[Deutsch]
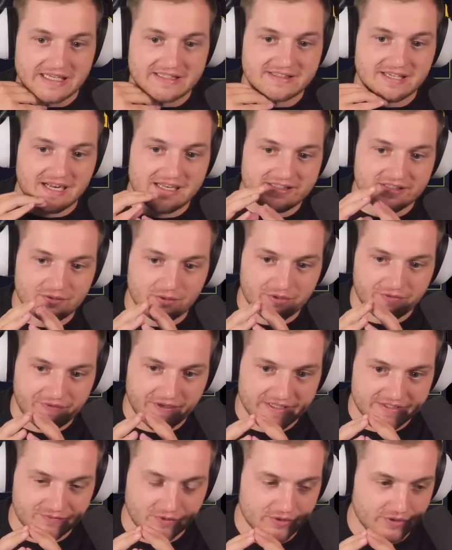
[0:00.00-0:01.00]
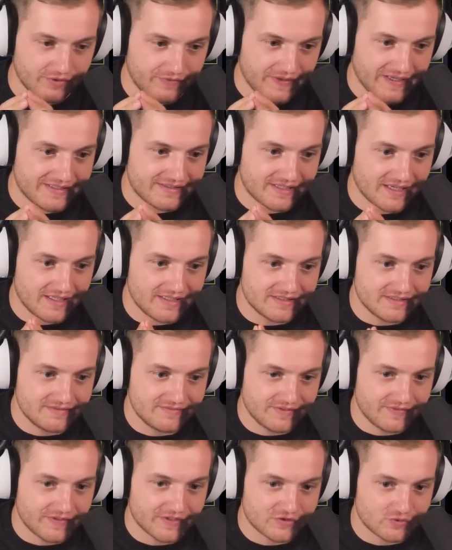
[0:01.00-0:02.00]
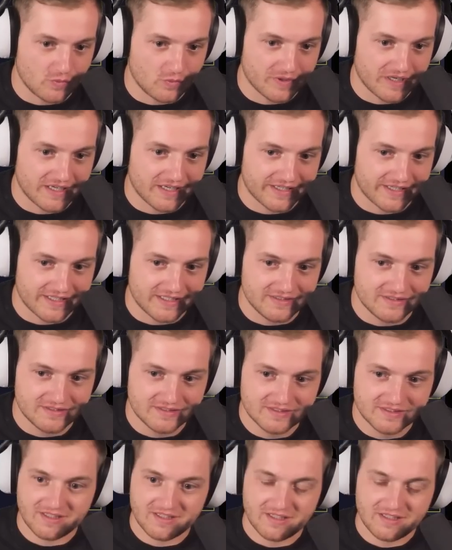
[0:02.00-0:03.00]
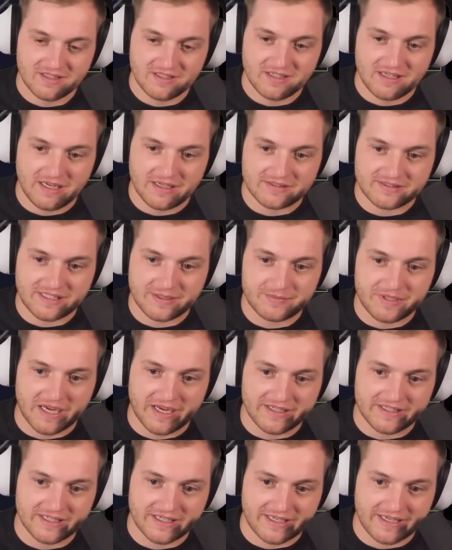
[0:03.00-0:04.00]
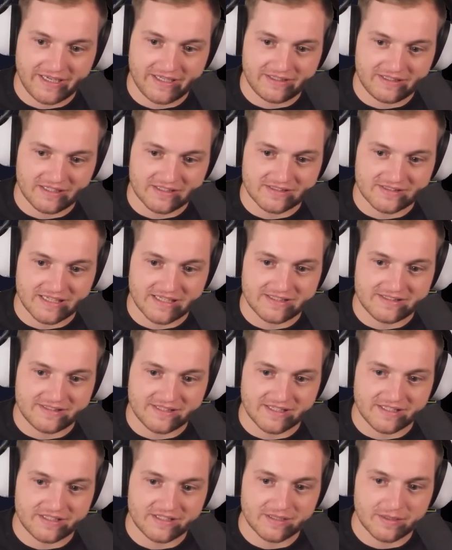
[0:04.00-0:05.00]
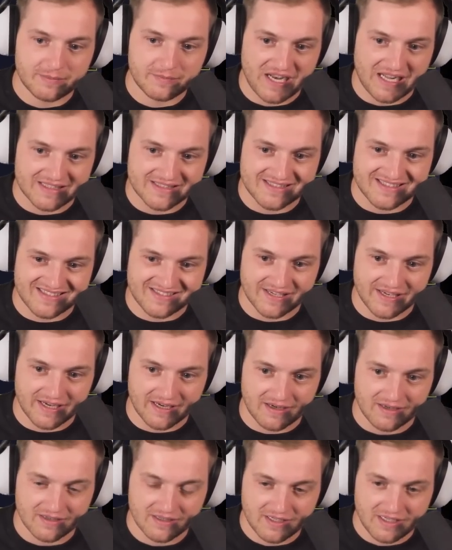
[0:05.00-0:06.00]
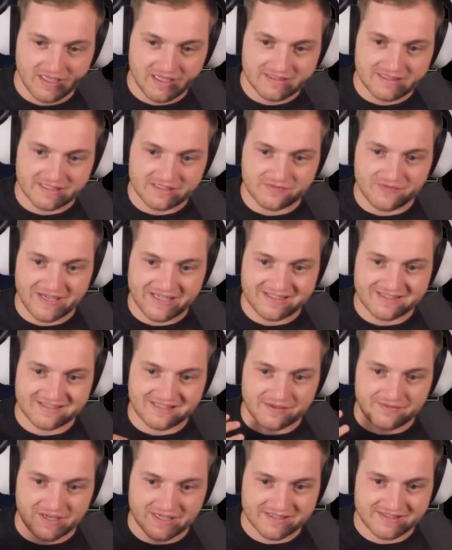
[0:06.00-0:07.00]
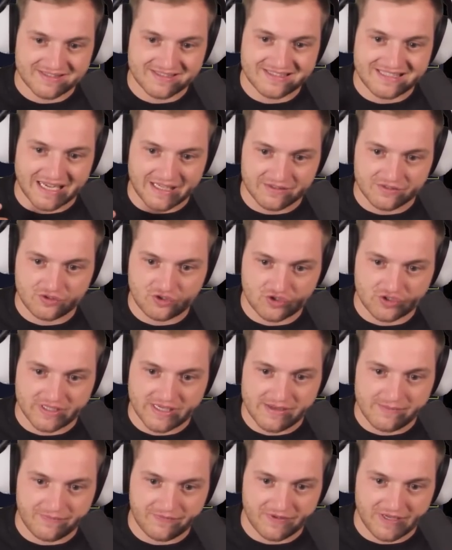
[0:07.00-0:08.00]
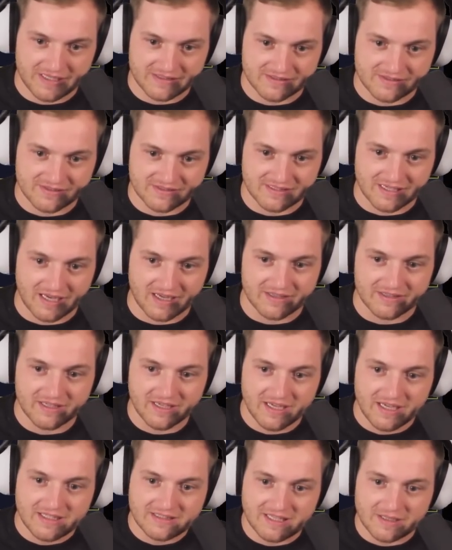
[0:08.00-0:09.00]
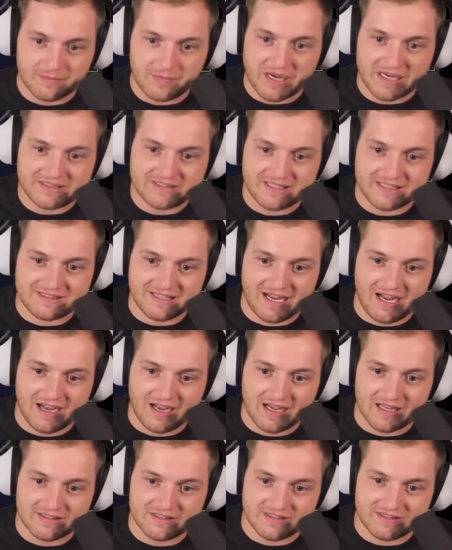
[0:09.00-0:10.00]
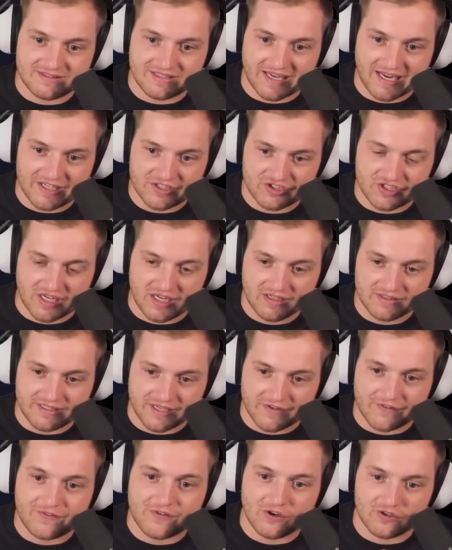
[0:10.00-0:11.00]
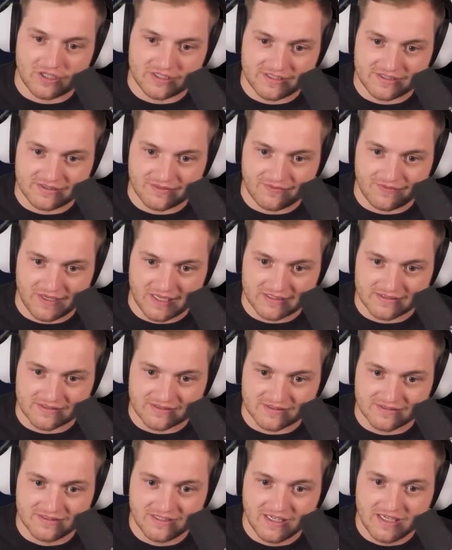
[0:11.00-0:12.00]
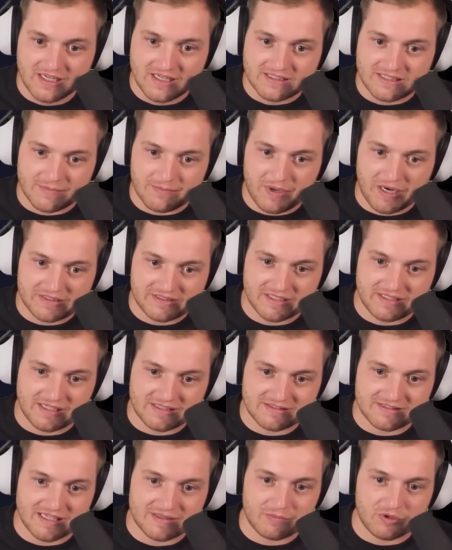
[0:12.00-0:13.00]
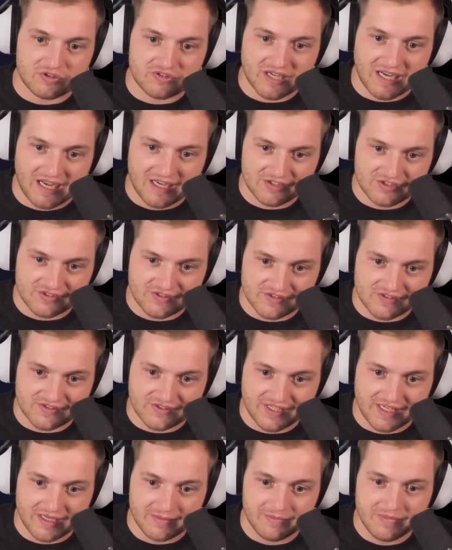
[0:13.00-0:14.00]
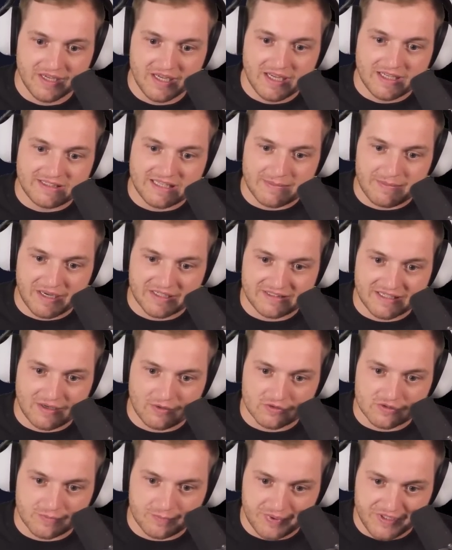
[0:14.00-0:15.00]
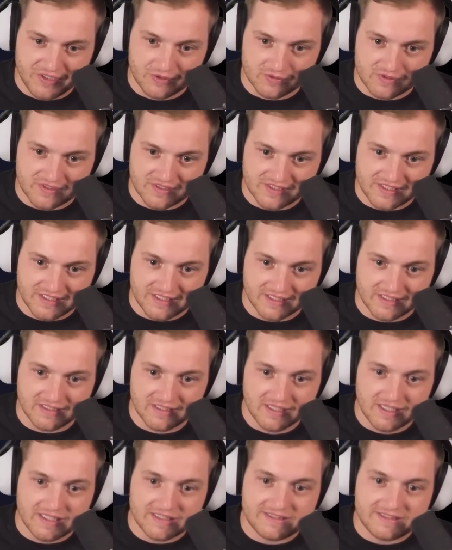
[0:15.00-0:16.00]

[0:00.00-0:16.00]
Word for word: Jetzt haltet euch fest. Wollt ihr euch festhalten, wie wir Strom generieren? Ja. Es gibt ein Gerät, das nennt sich Pflanzer. Das wächst, da wachsen ganz schnell Pflanzen dran. Dann packt ihr daran einen Drescher, der fördert diese Pflanzen. Dann packt ihr das in ein Montagesystem, der macht daraus Bioziegel.